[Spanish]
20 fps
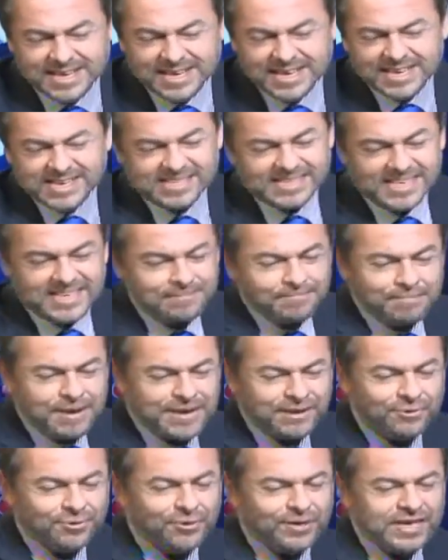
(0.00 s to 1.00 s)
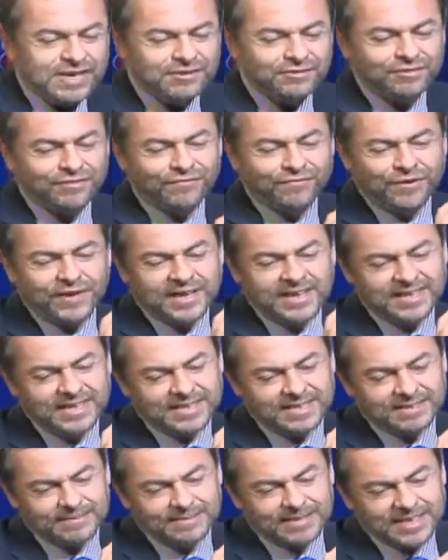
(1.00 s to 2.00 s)
Sin embargo, eso fue
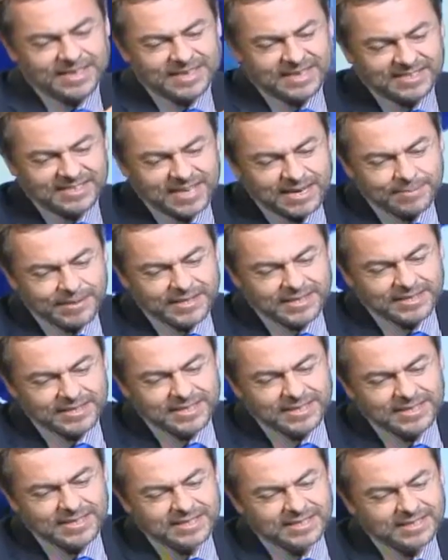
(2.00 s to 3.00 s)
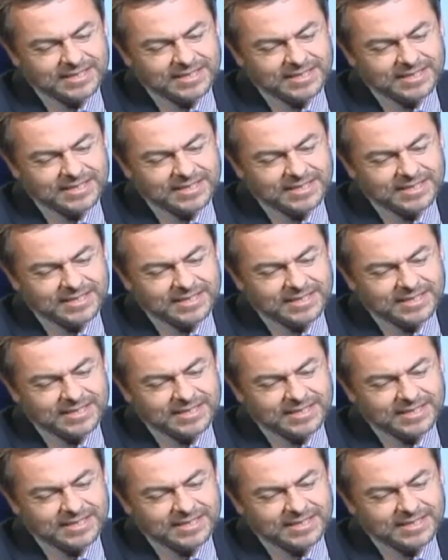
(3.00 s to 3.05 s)
desgraciadamente